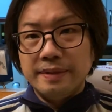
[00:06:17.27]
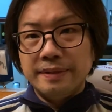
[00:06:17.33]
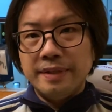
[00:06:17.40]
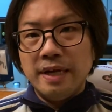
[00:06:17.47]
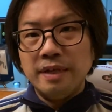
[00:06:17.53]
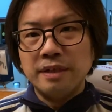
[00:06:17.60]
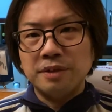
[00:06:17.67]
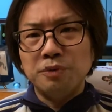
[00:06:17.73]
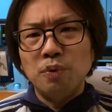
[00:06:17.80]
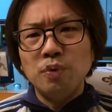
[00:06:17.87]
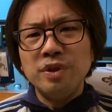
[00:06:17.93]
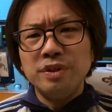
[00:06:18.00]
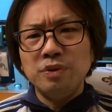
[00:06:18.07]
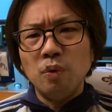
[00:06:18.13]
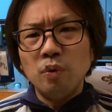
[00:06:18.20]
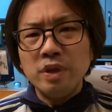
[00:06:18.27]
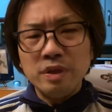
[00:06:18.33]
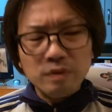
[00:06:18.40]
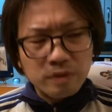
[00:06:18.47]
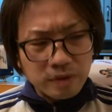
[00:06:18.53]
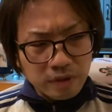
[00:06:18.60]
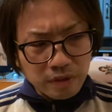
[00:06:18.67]
なんか乗り
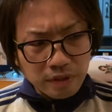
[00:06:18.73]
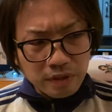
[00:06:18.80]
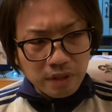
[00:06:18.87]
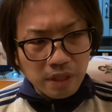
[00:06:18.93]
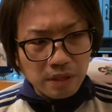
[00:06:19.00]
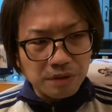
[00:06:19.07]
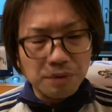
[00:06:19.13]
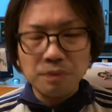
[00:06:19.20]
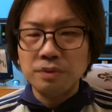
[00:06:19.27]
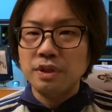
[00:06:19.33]
移ってるよ